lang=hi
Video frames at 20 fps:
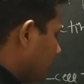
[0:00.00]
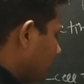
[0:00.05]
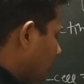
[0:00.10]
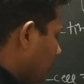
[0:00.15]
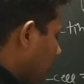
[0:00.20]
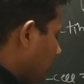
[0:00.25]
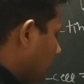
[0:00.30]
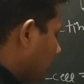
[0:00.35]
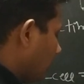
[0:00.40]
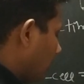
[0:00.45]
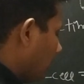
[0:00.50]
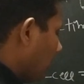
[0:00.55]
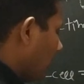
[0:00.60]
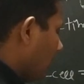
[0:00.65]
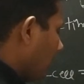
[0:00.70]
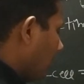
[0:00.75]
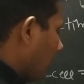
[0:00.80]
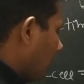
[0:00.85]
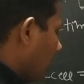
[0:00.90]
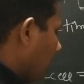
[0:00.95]
जीरो
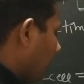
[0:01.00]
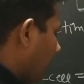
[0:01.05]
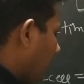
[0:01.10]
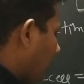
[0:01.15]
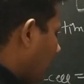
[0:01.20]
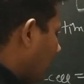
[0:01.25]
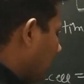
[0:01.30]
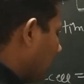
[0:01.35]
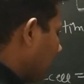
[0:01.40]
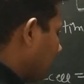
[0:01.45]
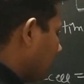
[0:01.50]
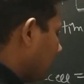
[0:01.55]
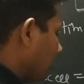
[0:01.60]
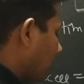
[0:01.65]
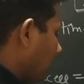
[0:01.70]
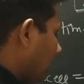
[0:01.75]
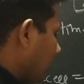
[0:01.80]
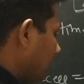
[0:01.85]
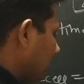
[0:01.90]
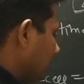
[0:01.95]
फाइव
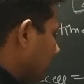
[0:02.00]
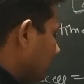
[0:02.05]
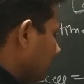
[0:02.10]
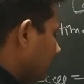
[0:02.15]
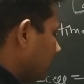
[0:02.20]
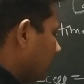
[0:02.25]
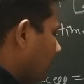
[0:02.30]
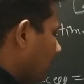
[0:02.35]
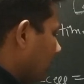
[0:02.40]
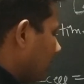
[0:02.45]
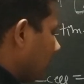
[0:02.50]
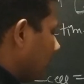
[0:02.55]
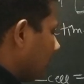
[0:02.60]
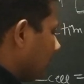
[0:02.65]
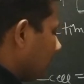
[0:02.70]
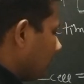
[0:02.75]
नाइन वन